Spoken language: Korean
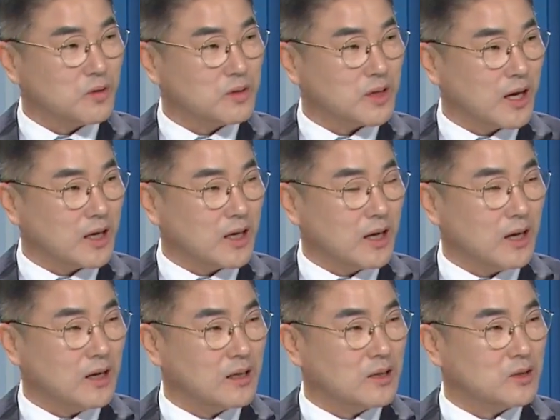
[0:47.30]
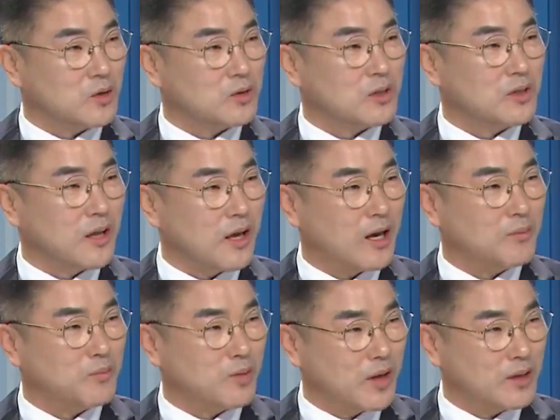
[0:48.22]
시공 사항이나 조선
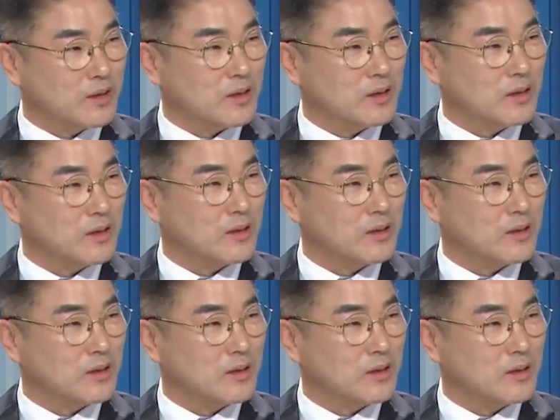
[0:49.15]
해양 플랜트